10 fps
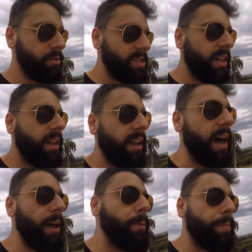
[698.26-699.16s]
no
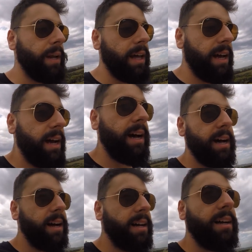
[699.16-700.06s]
centenário
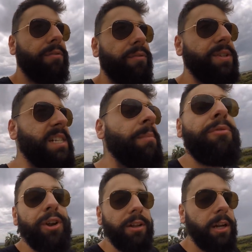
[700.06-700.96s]
pela
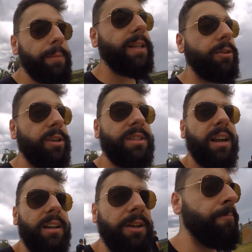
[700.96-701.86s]
semifinal da Libertadores
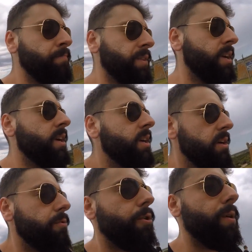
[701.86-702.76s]
daquele ano.
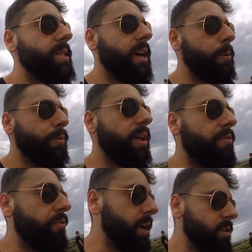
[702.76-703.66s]
Foi 1 a 0 pro
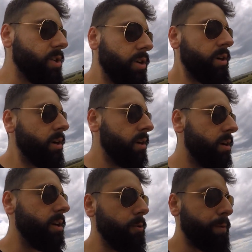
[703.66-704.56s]
Defensor
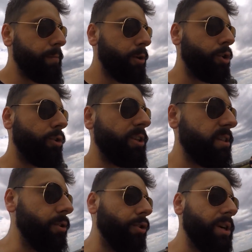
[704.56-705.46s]
e o primeiro jogo tinha
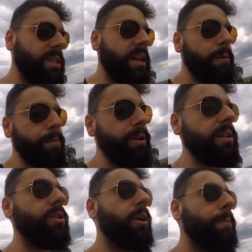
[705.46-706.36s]
sido 2 a 0 pro
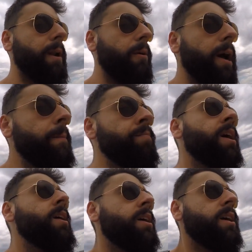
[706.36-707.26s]
Nacional do Paraguai.
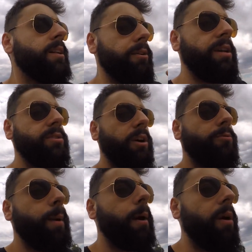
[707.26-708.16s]
Daí o Nacional
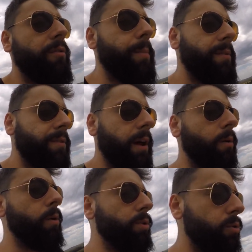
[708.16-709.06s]
do Paraguai foi pra
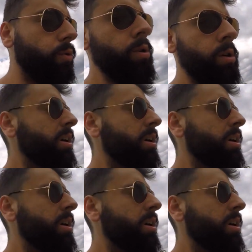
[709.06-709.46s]
final contra o